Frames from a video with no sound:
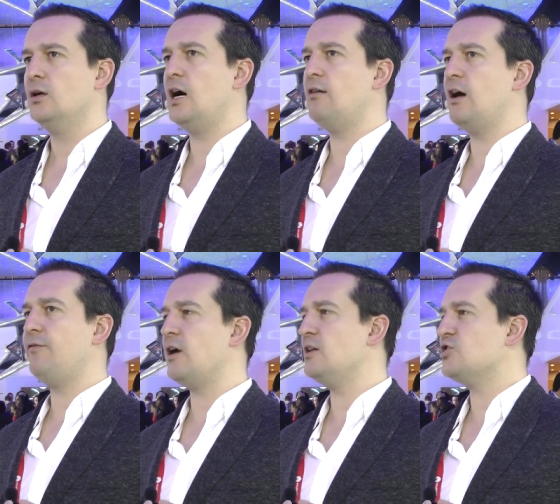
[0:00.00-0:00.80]
Car
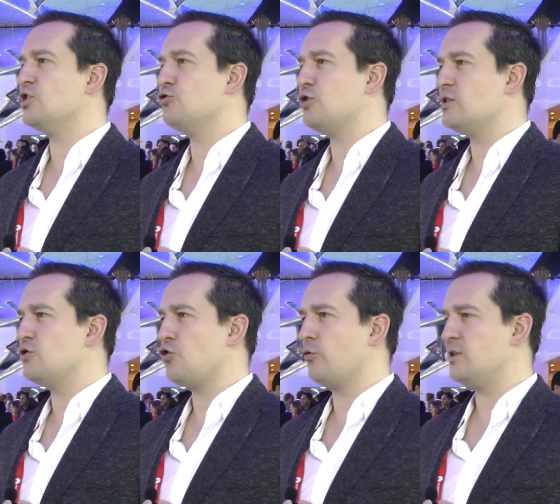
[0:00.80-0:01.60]
Wi-Fi nasıl çalışıyor?
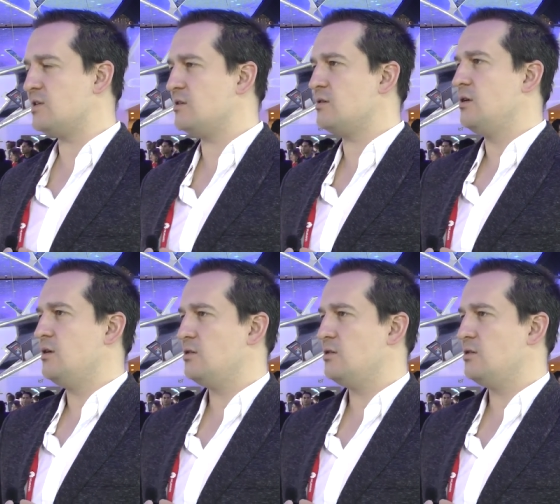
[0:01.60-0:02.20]
Aslında çok basit.